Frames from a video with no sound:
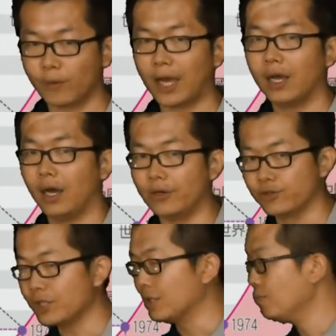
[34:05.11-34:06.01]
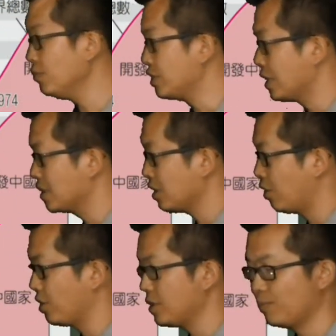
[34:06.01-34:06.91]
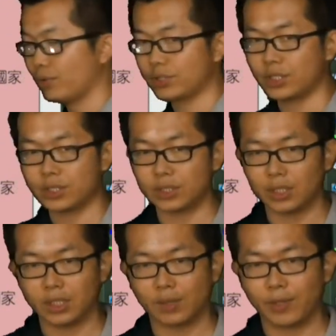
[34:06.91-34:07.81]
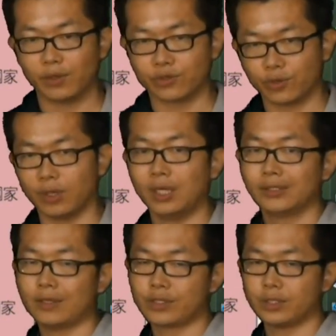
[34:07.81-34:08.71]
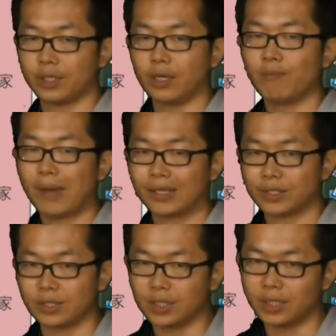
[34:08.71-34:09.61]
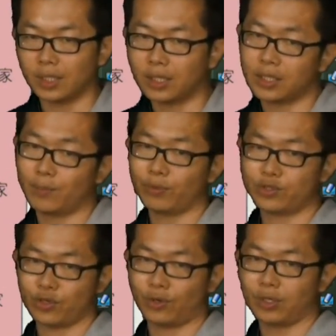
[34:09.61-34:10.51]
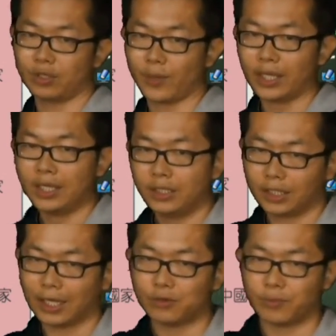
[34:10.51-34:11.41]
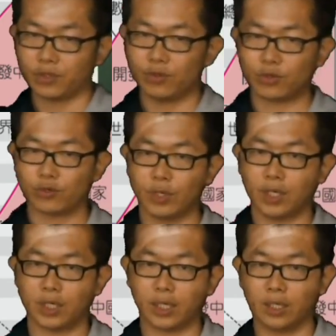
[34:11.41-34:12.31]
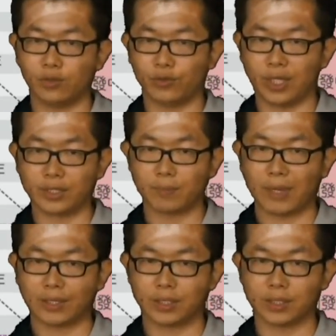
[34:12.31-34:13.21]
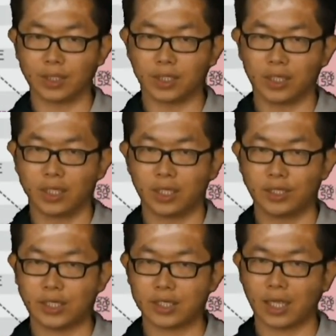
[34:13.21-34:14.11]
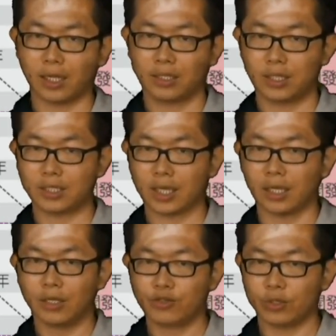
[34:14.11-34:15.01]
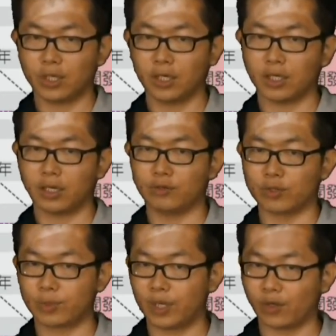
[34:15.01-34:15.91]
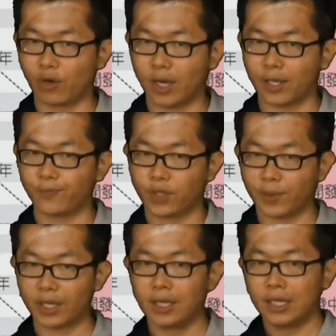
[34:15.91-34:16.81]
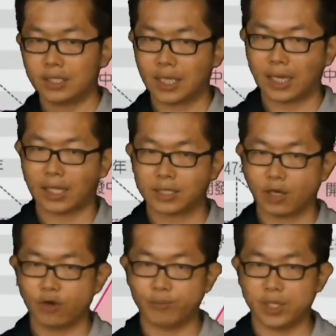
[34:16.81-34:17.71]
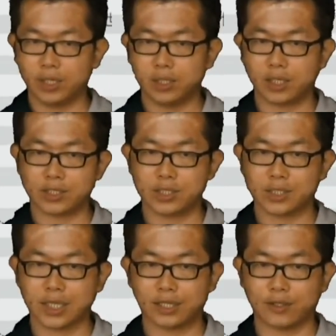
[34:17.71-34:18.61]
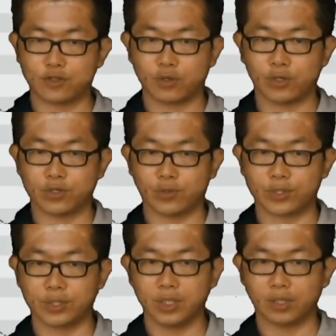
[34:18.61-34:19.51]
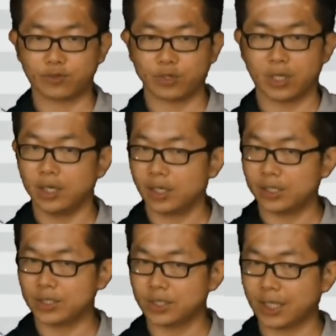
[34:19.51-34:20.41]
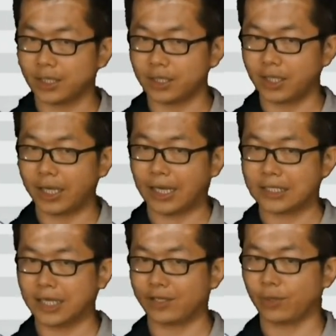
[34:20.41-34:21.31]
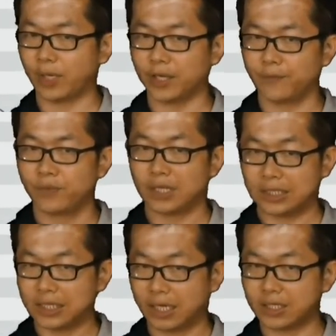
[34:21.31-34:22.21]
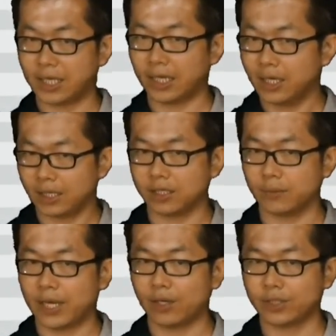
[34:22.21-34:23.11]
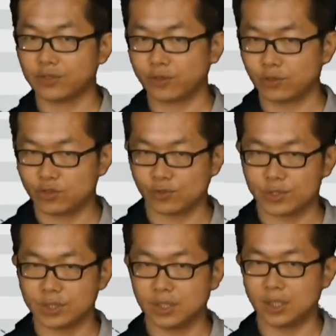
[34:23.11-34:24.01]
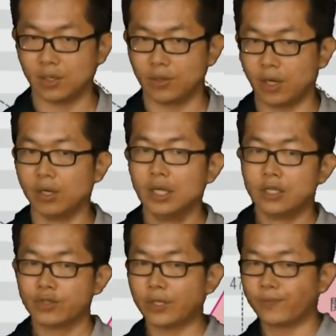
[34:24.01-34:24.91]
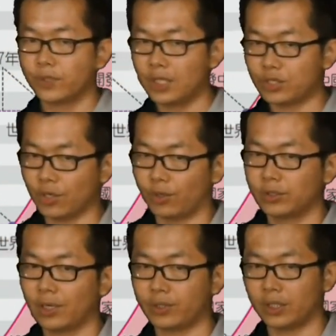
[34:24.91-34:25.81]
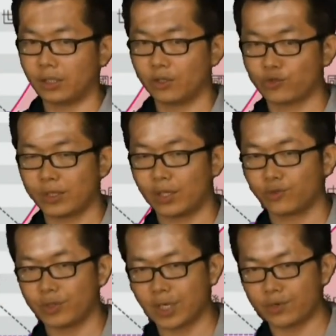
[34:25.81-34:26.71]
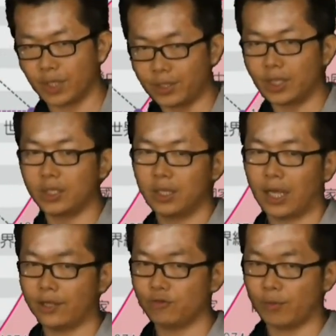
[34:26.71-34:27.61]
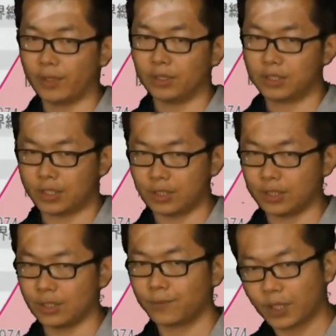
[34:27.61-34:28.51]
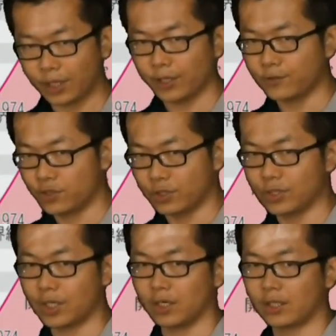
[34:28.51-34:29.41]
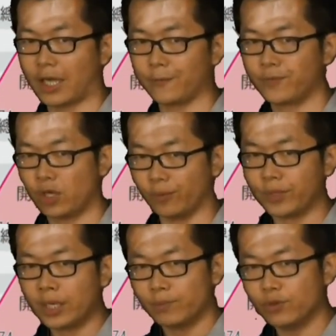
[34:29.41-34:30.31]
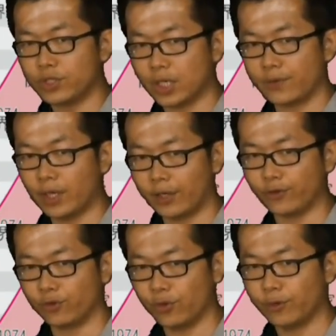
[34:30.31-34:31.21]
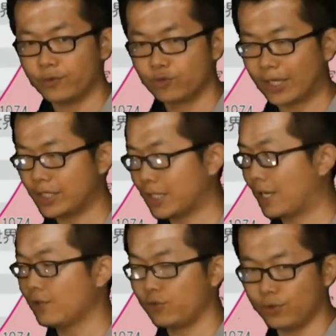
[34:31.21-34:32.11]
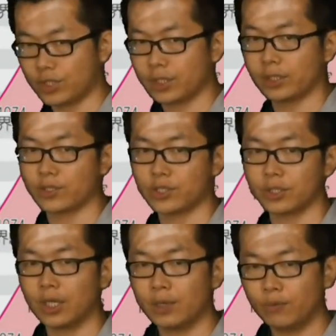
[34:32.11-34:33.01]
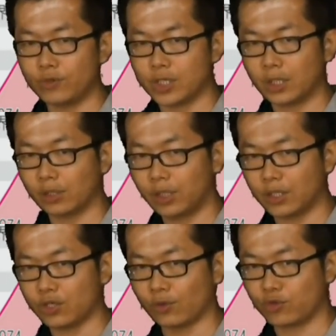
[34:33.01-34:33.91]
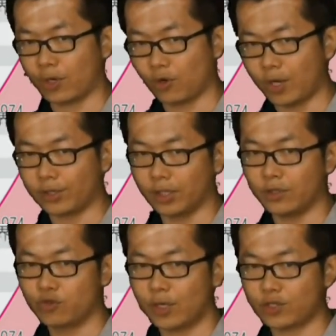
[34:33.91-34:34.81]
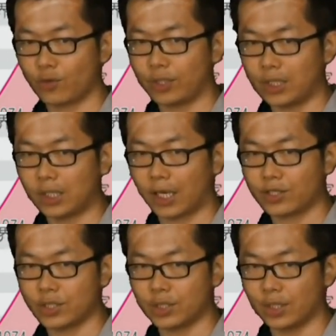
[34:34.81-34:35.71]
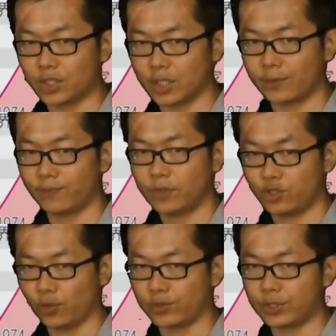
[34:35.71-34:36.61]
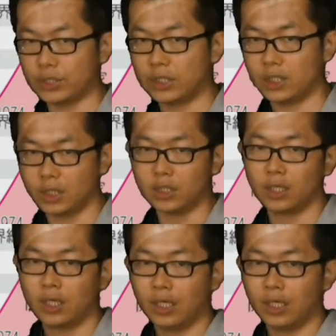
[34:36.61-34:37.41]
对吧？好，所以目前人口已经破七十亿了，没有错。但是呢，八十亿呢也不久了，对不对？你看，我们预估二零二五年是八十亿。现在现在距离二零二五是不是很快？对不对？再来，在后面二零四三年就会有九十亿同学。二零四三年你也还在对不对？你想一下，很可怕哦，那时候是九十亿喽。哦，所以地球到底能够装到多少人呢？哎，我们其实可以指日可待哦。目前很多专家预测的是，目前的地球状况呢，最终应该只能撑九十一亿。